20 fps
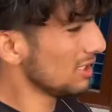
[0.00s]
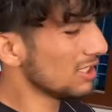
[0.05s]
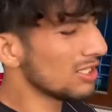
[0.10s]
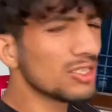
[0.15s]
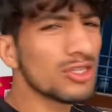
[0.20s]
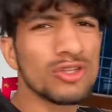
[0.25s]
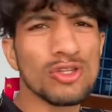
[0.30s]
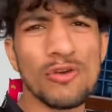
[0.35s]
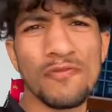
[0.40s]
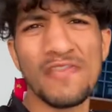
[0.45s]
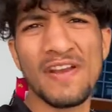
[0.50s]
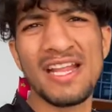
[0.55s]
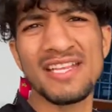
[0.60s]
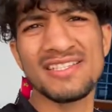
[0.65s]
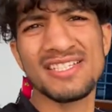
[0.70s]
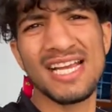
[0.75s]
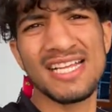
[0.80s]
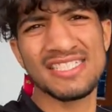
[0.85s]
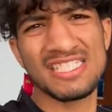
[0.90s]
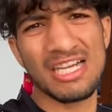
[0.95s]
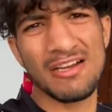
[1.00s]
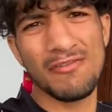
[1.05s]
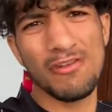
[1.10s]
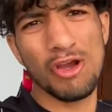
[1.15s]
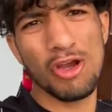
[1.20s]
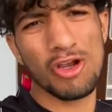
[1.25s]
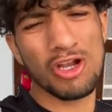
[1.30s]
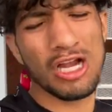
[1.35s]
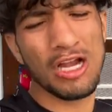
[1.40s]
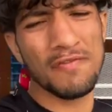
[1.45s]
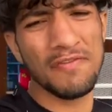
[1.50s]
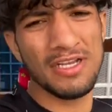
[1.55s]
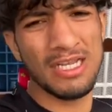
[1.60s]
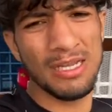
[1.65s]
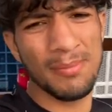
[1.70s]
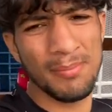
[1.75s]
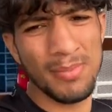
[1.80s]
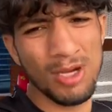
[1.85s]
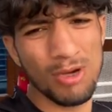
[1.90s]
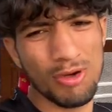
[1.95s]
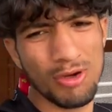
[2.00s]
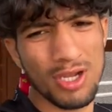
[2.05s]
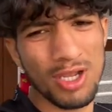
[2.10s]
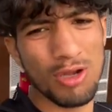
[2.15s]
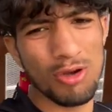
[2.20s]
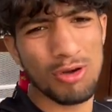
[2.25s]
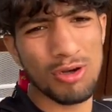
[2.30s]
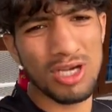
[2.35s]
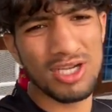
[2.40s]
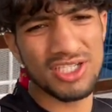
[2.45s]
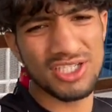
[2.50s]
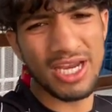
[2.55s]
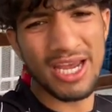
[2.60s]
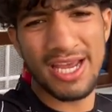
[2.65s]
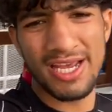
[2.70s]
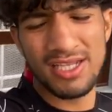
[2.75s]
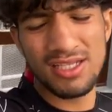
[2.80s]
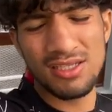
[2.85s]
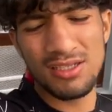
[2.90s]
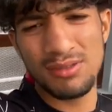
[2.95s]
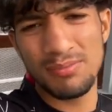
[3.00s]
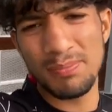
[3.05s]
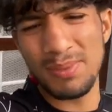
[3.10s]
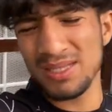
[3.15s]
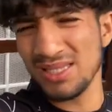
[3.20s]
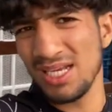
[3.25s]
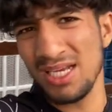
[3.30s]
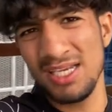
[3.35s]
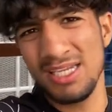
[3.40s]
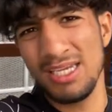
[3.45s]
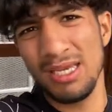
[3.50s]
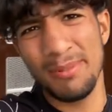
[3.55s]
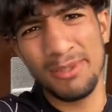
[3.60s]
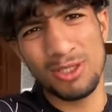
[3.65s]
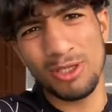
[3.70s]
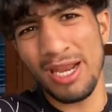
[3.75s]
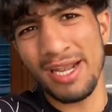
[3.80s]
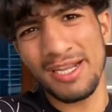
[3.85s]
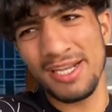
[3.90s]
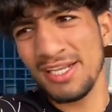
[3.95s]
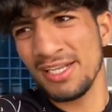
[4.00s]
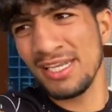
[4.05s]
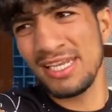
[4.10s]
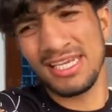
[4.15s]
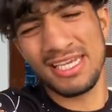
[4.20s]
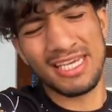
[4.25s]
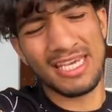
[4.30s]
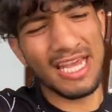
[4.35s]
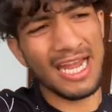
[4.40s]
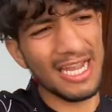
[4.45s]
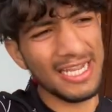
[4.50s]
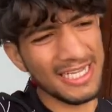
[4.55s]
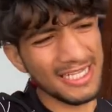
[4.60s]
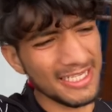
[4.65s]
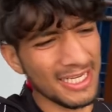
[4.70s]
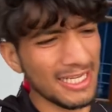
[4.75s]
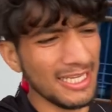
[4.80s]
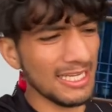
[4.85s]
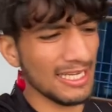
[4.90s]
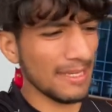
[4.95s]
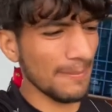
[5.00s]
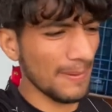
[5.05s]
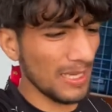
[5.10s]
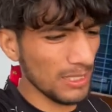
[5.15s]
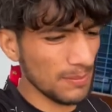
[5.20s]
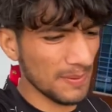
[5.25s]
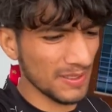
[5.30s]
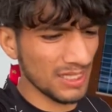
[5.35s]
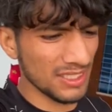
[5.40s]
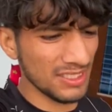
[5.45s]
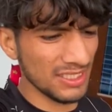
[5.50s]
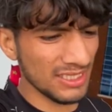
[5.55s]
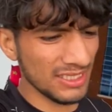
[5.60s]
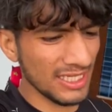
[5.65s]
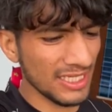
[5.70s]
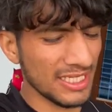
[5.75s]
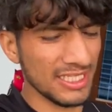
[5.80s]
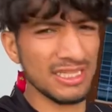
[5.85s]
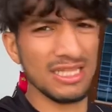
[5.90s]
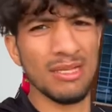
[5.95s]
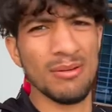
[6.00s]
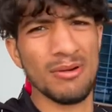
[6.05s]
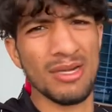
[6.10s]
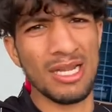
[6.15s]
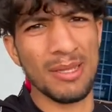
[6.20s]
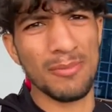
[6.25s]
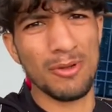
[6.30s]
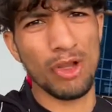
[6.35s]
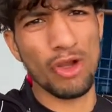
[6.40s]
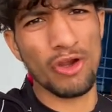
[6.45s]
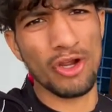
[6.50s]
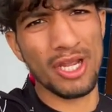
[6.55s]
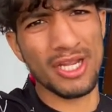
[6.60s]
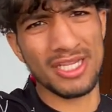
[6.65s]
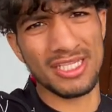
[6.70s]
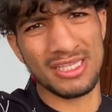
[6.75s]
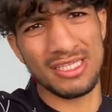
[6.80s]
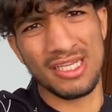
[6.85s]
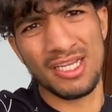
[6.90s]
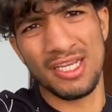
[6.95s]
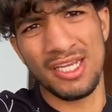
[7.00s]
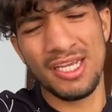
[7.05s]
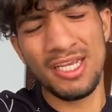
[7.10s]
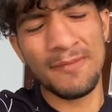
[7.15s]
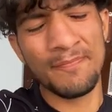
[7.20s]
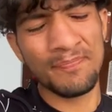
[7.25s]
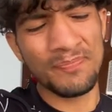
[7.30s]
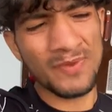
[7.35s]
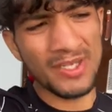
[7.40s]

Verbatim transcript: हैं तो फ्रेंड्स आज का ब्लॉग काफ़ी लंबा हो गया होगा शायद पता नहीं अभी तो एडिट नहीं किया एडिट करने के बाद पता चलता है कितना बड़ा ब्लॉग है कितना नहीं